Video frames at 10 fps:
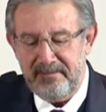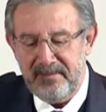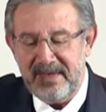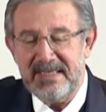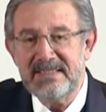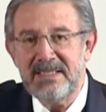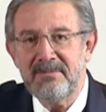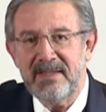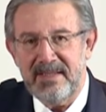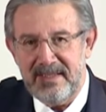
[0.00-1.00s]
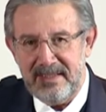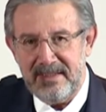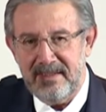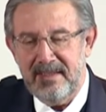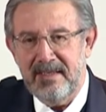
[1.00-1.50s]
reciba de
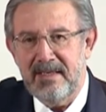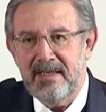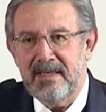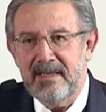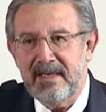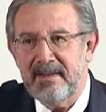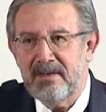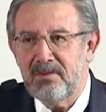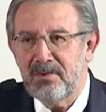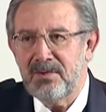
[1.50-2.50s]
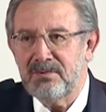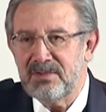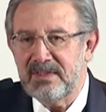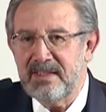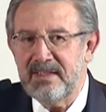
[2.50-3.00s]
ella cada uno de
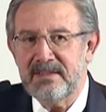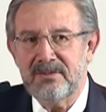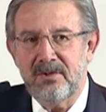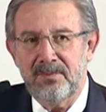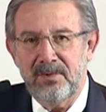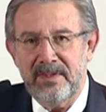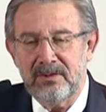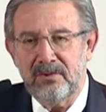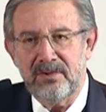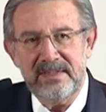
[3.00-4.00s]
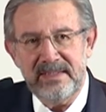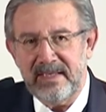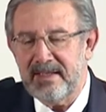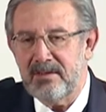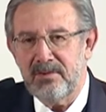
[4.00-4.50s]
ustedes como lectores y
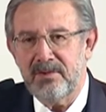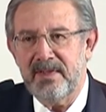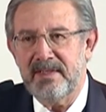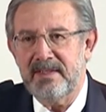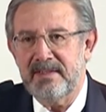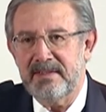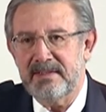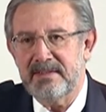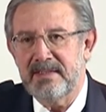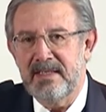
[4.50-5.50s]
cada uno de quienes